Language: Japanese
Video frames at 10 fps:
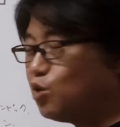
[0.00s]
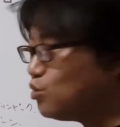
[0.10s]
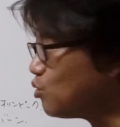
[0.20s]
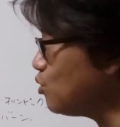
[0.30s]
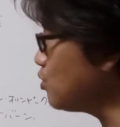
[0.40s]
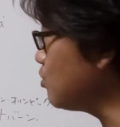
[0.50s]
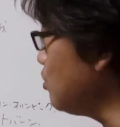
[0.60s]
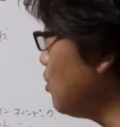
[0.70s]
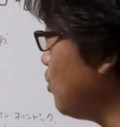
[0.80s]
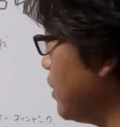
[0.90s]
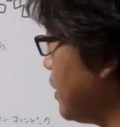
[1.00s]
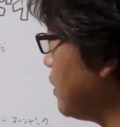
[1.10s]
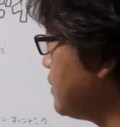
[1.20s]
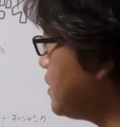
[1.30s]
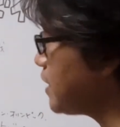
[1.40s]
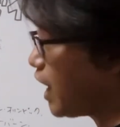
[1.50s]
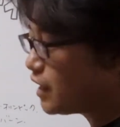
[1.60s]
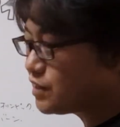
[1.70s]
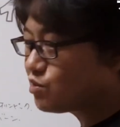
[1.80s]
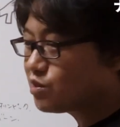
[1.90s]
本の高速道路はねせいぜい
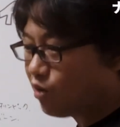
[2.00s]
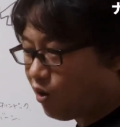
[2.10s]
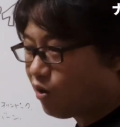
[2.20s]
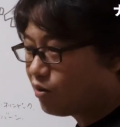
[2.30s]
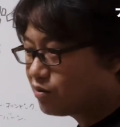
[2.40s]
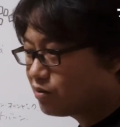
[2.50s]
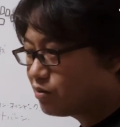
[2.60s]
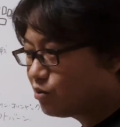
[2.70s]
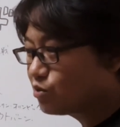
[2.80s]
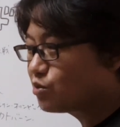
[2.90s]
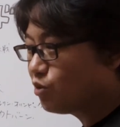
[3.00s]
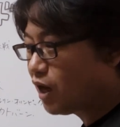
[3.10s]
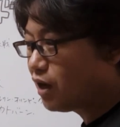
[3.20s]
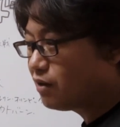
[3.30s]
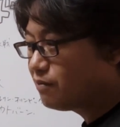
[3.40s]
80キロ本当は